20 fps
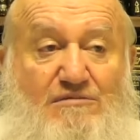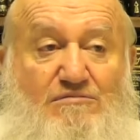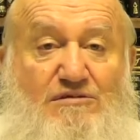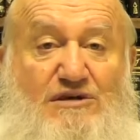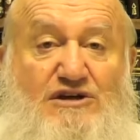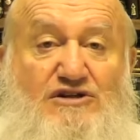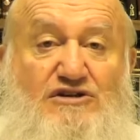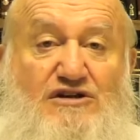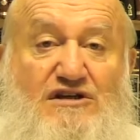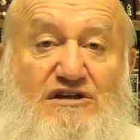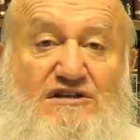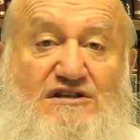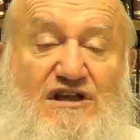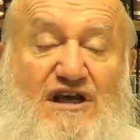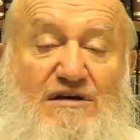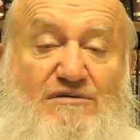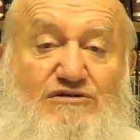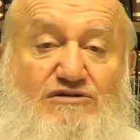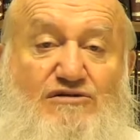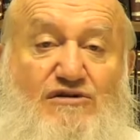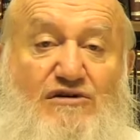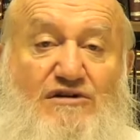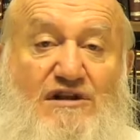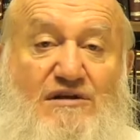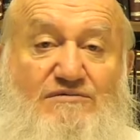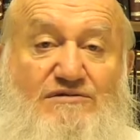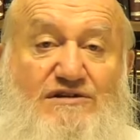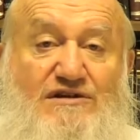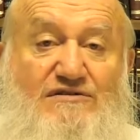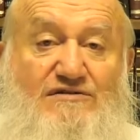Мы еще не знаем, что
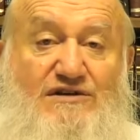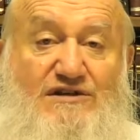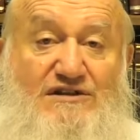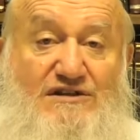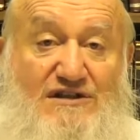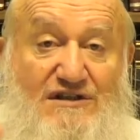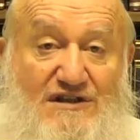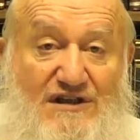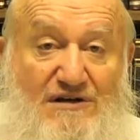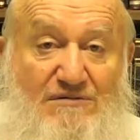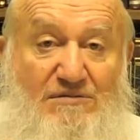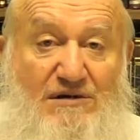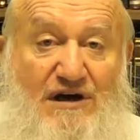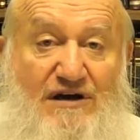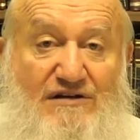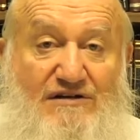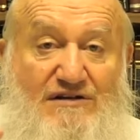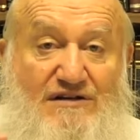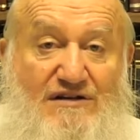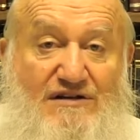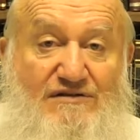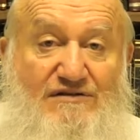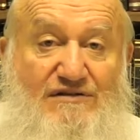там Всевышний добавит.